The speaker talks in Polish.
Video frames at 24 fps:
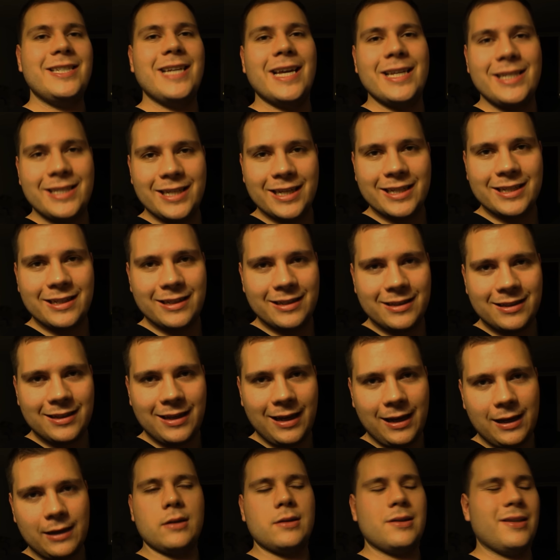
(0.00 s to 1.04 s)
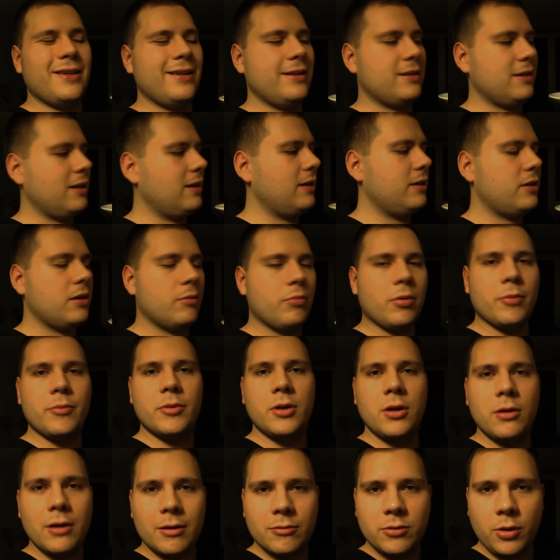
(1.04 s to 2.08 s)
ciecierzyca. Także jeżeli się
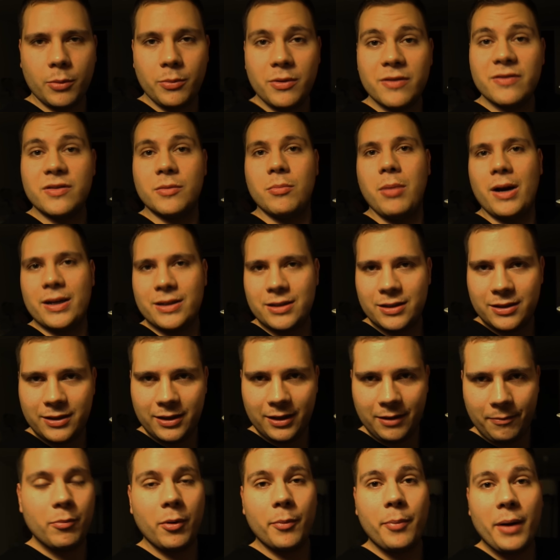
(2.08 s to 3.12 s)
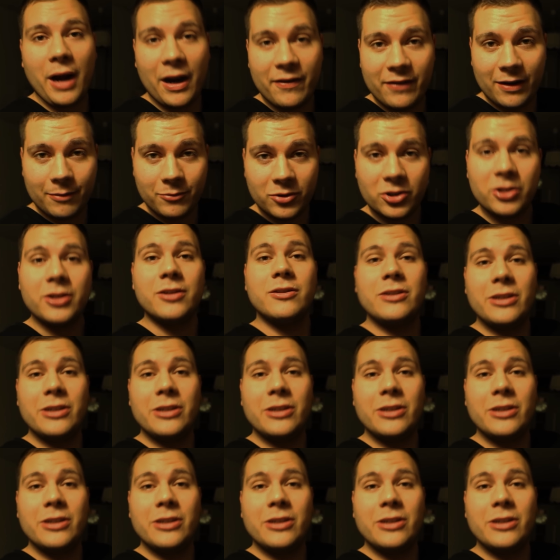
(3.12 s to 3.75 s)
pomyliłem, to mi wybaczcie. Poprawiam się,